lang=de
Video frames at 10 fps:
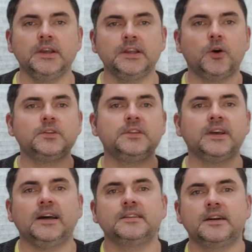Ja, und
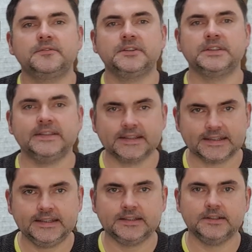dieser Antrag wird in der
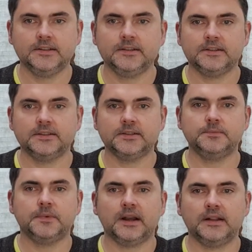Regel
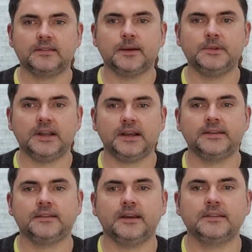ähm, als
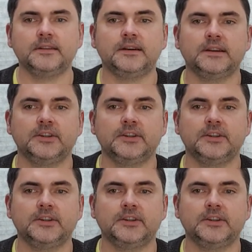Sammelantrag